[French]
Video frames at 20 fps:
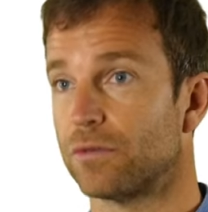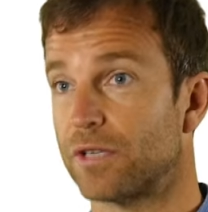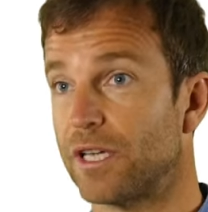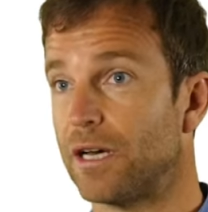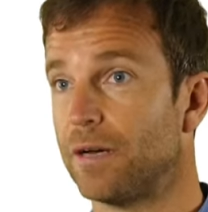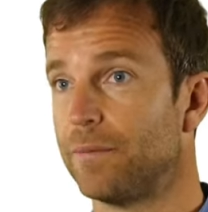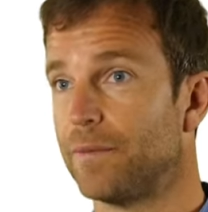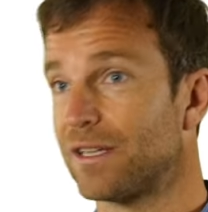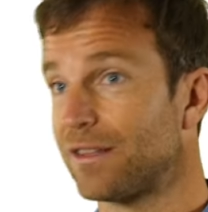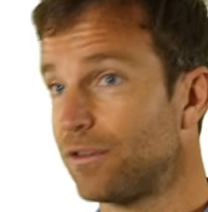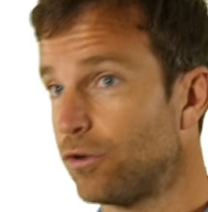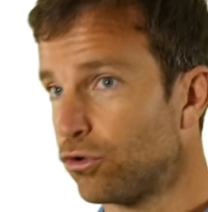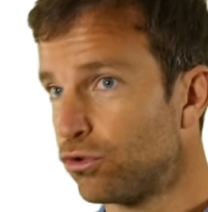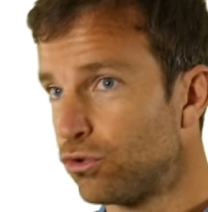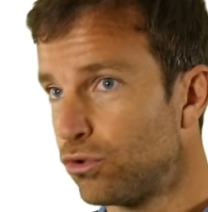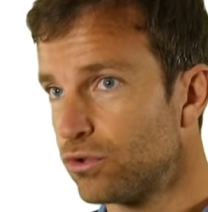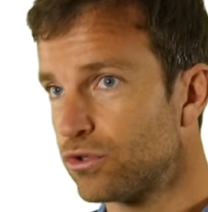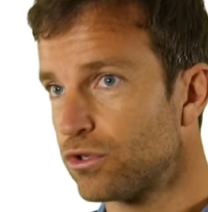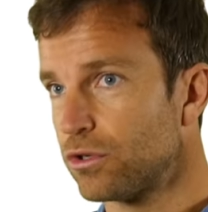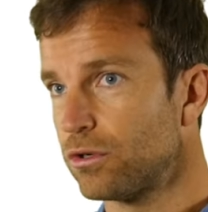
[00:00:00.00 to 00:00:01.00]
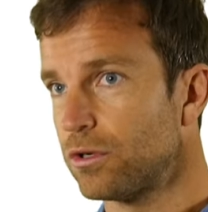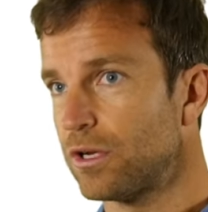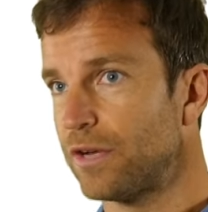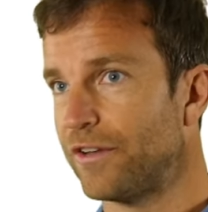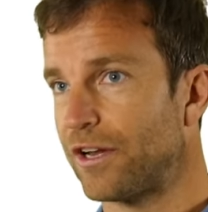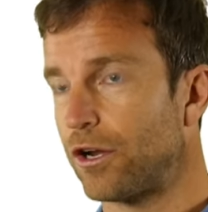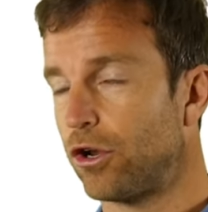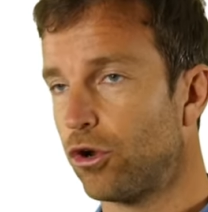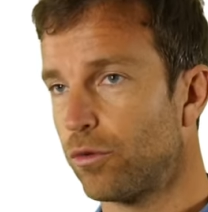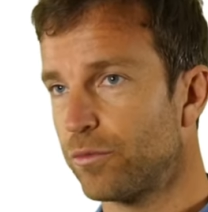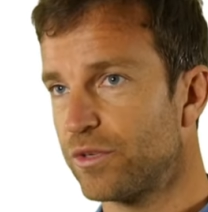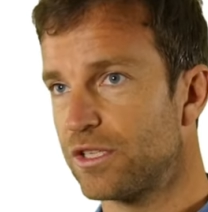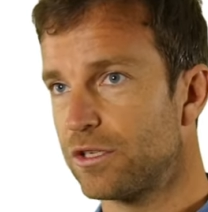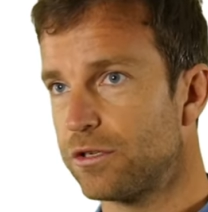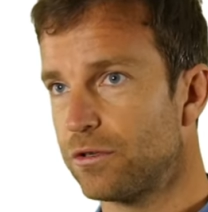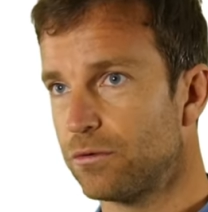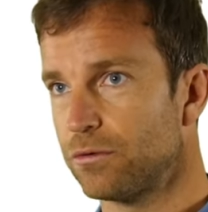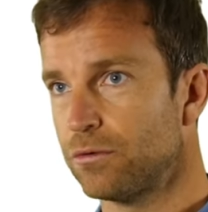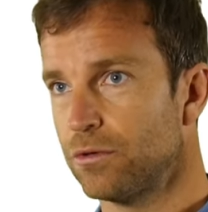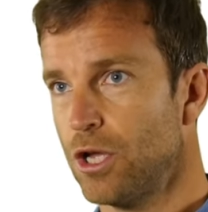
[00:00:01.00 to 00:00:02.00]
donc il y a maintenant deux ans, avec
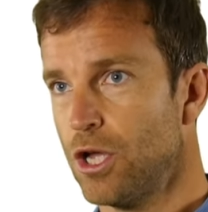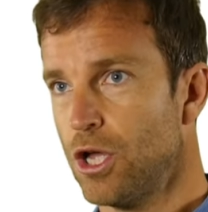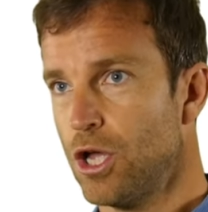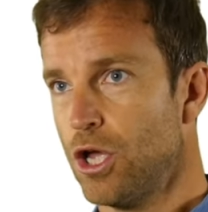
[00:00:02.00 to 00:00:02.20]
l'ambition